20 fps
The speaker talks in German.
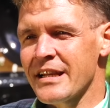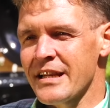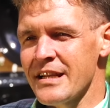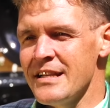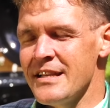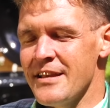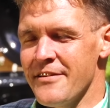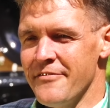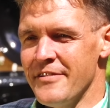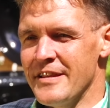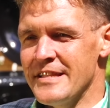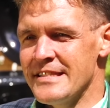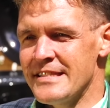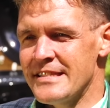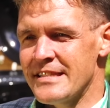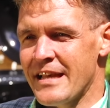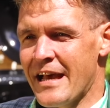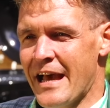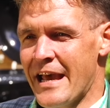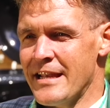
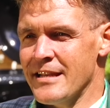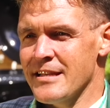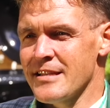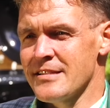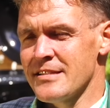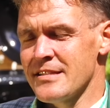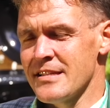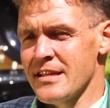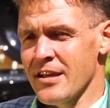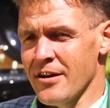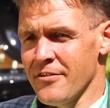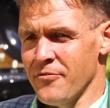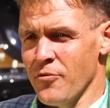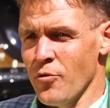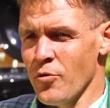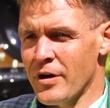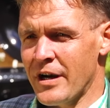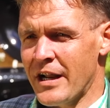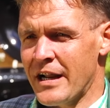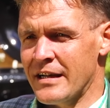Grillevents eignen sich
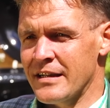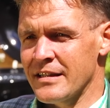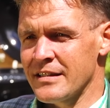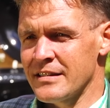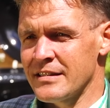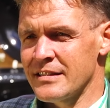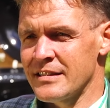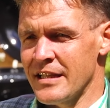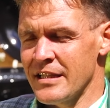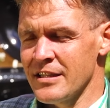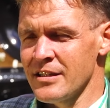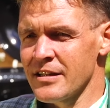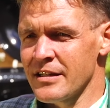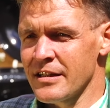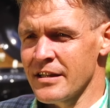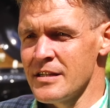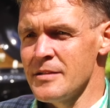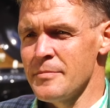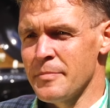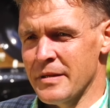hervorragend Dehner
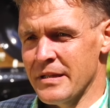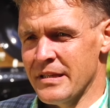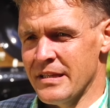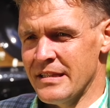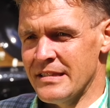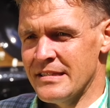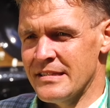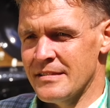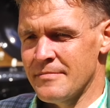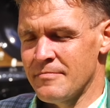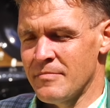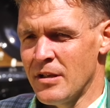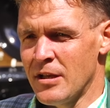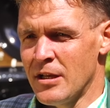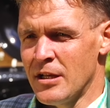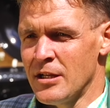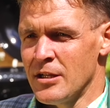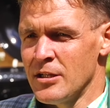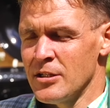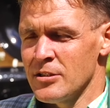Grillbriketts.
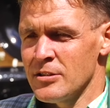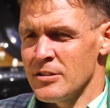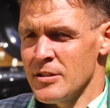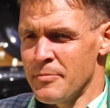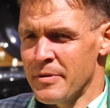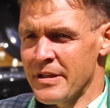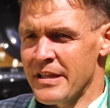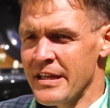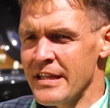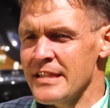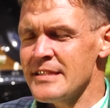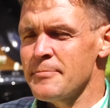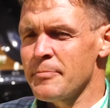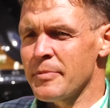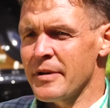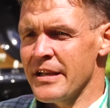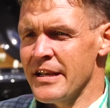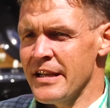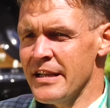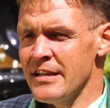Die Briketts
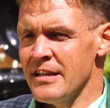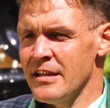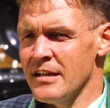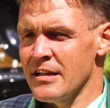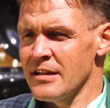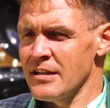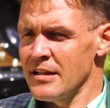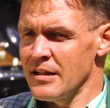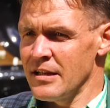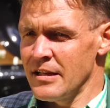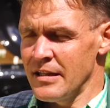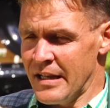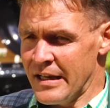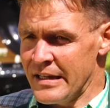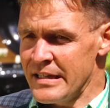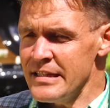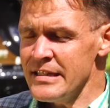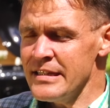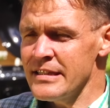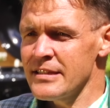brennen
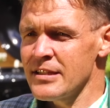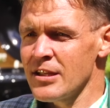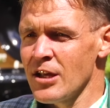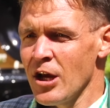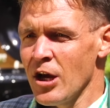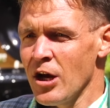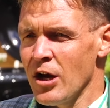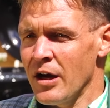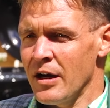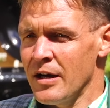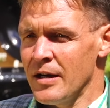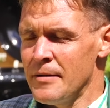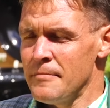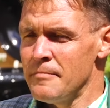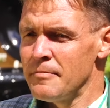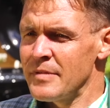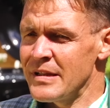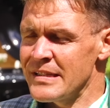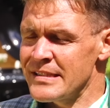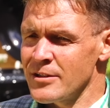leicht.
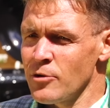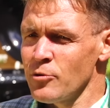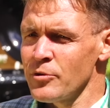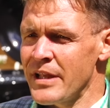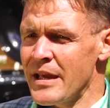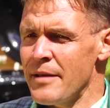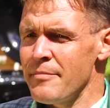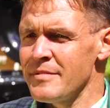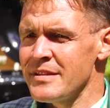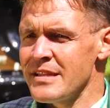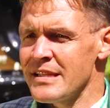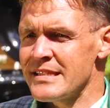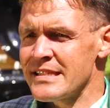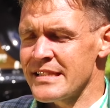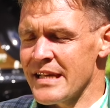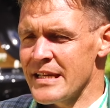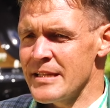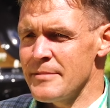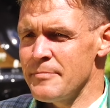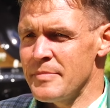Ähm, es dauert eben eine
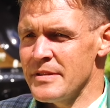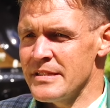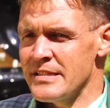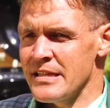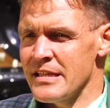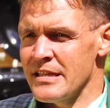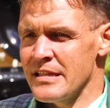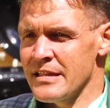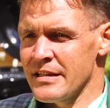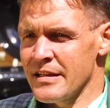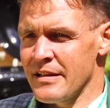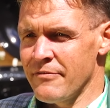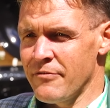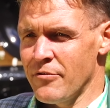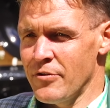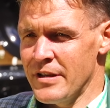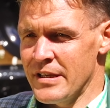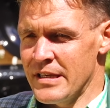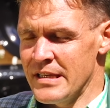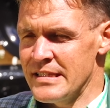Zeit, bis sie ihre
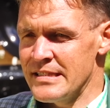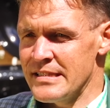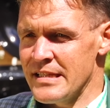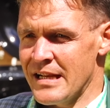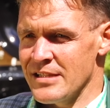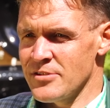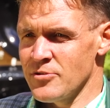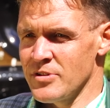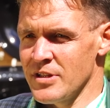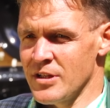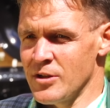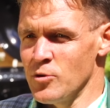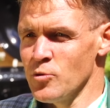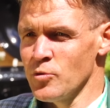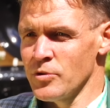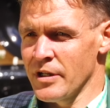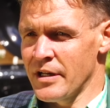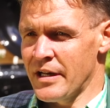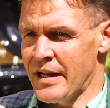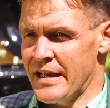volle Hitze, also die
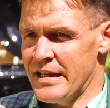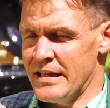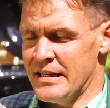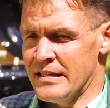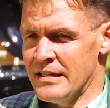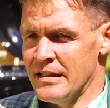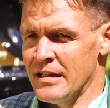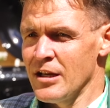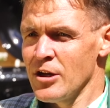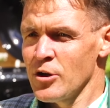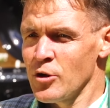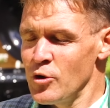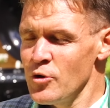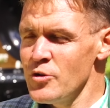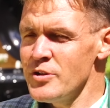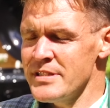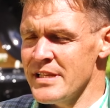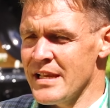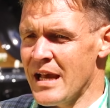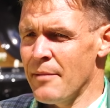Glut, erreichen.
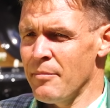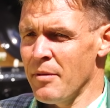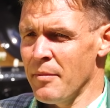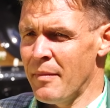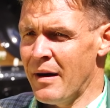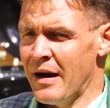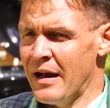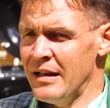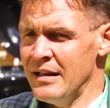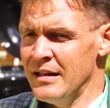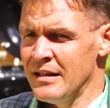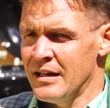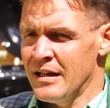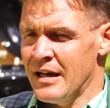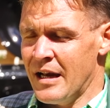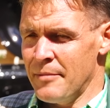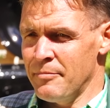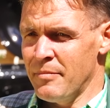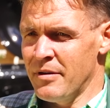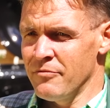Glühen sie aber mal,
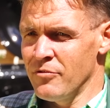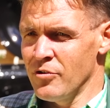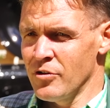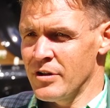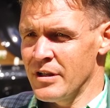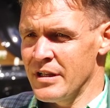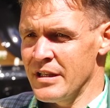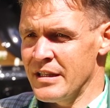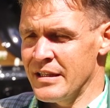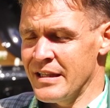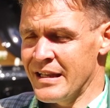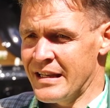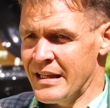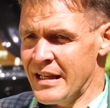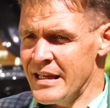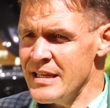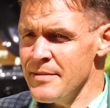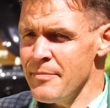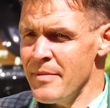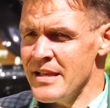hat man wirklich eine
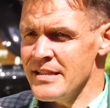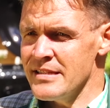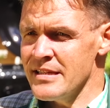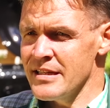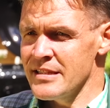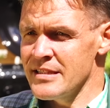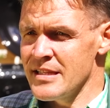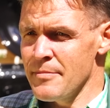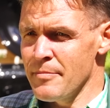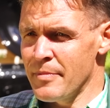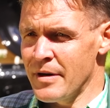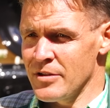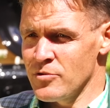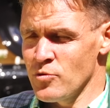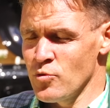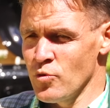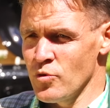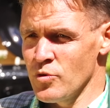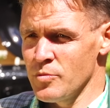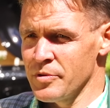gleichmäßige
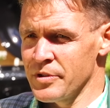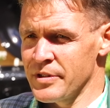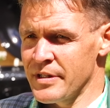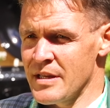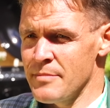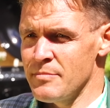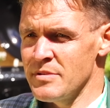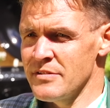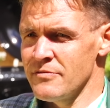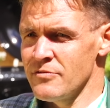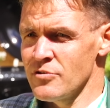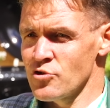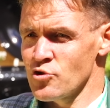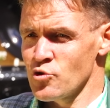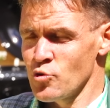Temperatur über drei bis vier